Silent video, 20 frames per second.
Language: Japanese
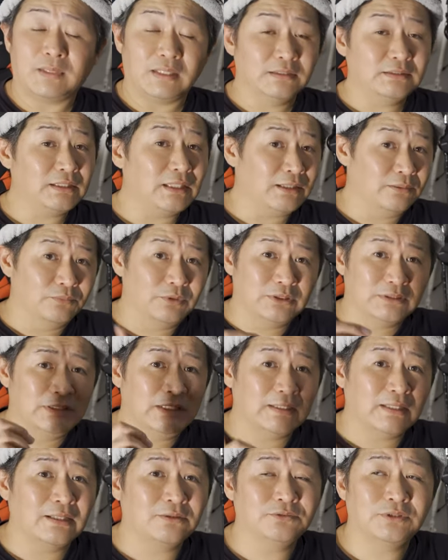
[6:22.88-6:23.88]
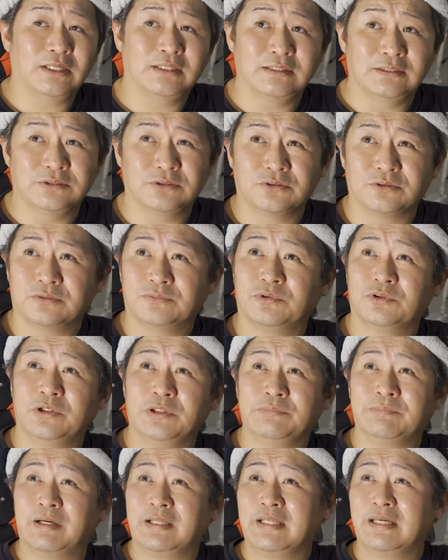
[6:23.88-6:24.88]
じゃあ、まあ、せっかくなんで、ちょっともう
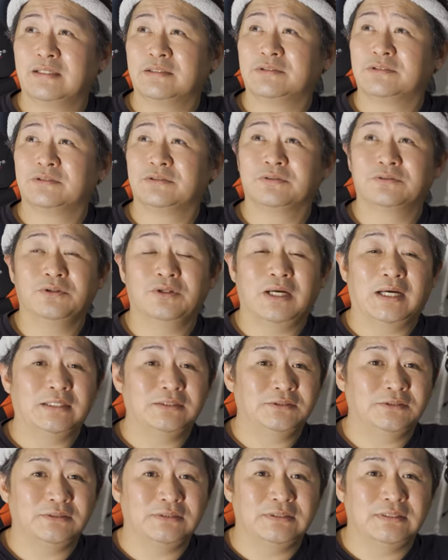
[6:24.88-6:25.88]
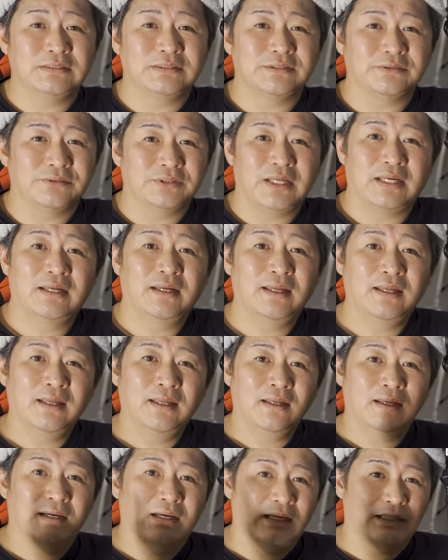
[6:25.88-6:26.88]
今ね、すっごい暑いんですけどね、
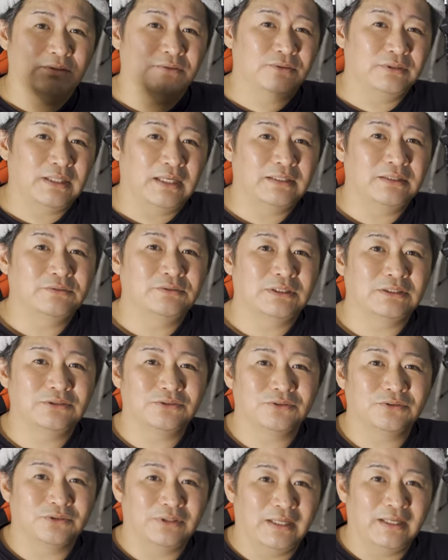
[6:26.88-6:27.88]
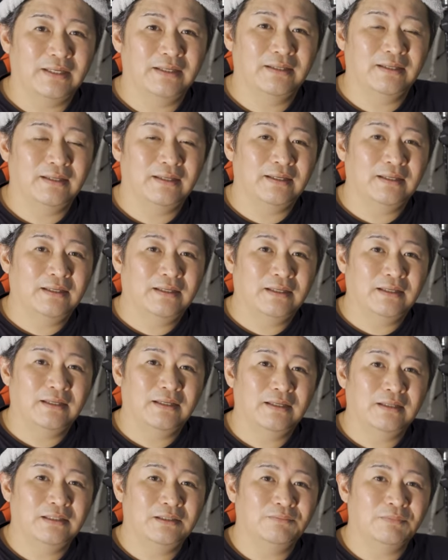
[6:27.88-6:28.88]
あの、屋根裏ちょっとね、
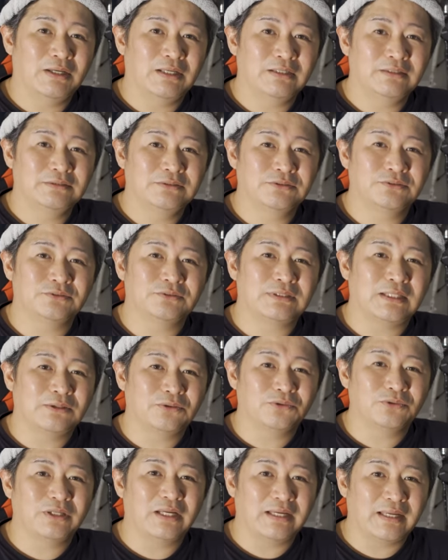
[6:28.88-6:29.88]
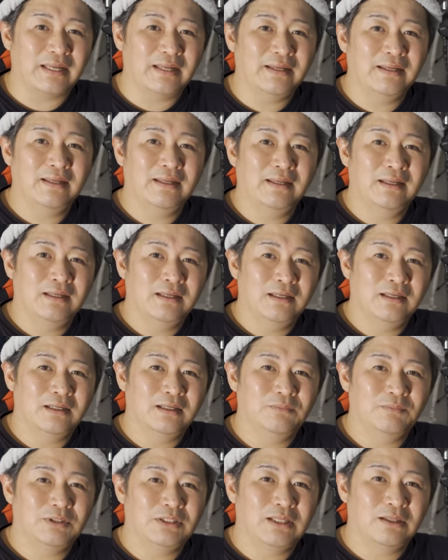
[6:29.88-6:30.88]
えー、今、作ったとこだけ、
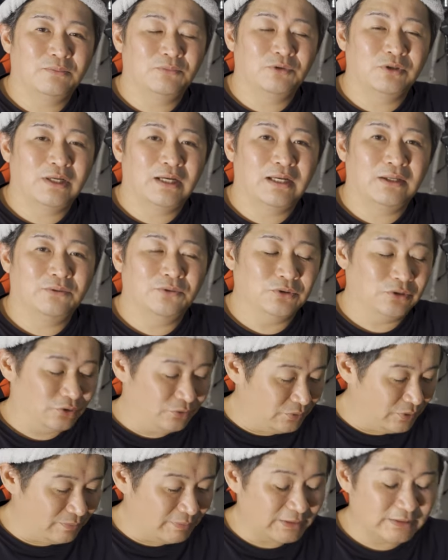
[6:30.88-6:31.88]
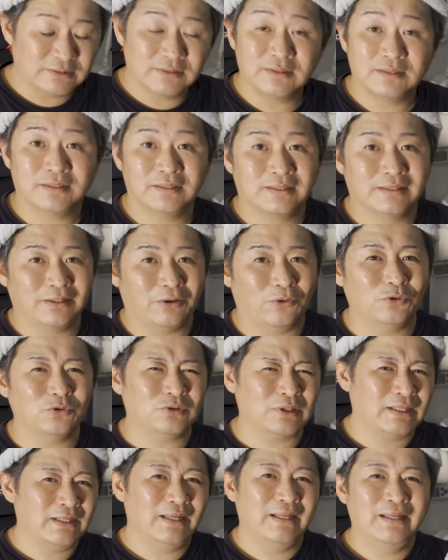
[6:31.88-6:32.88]
えー、見てもらおうと思います。本
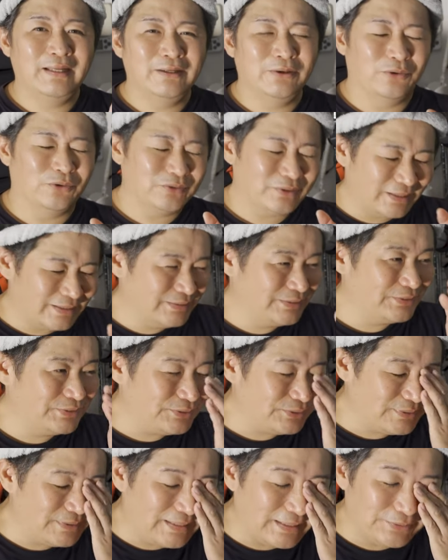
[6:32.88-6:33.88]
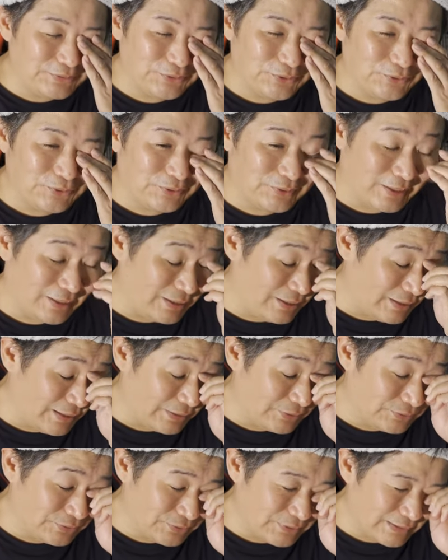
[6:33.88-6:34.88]
当は、本当は作ってるとこはね、あ
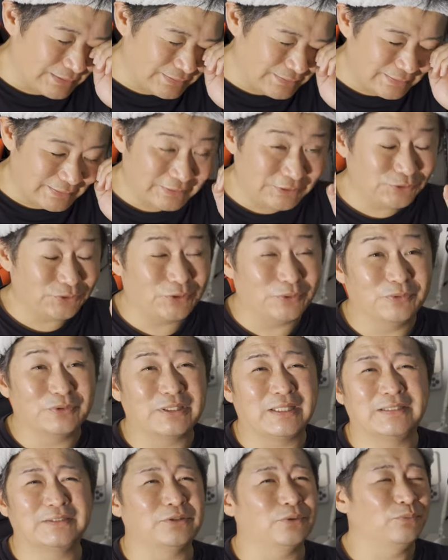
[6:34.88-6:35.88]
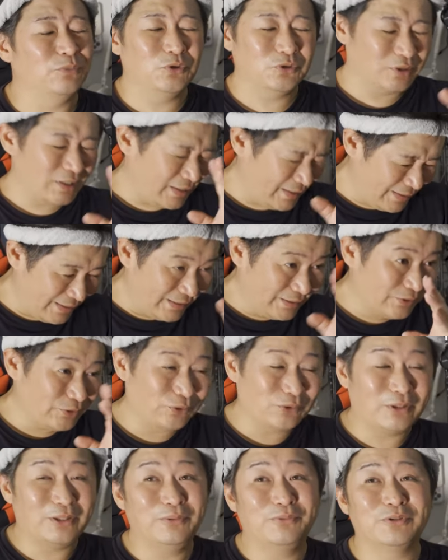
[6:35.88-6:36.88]
の、撮影しようと思ったんですけど、もう、
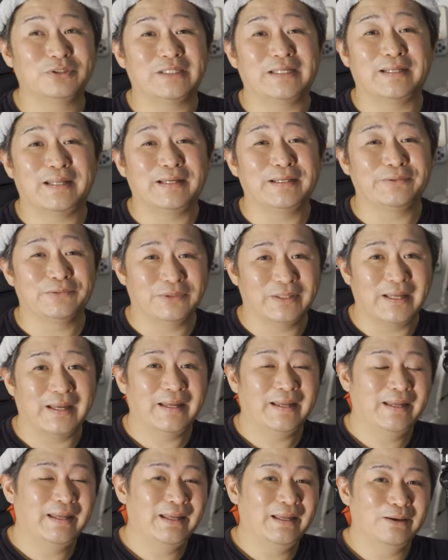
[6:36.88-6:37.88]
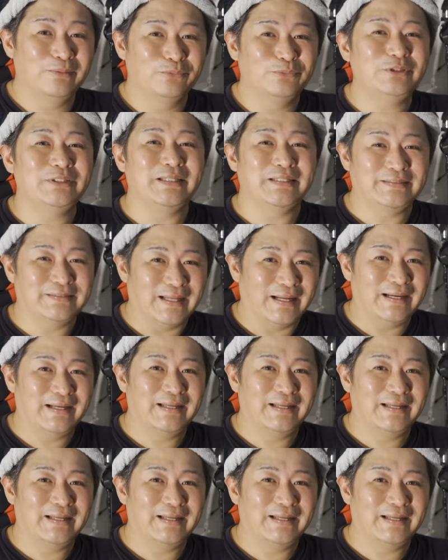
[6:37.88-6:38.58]
とってもじゃないけどね、無理でした。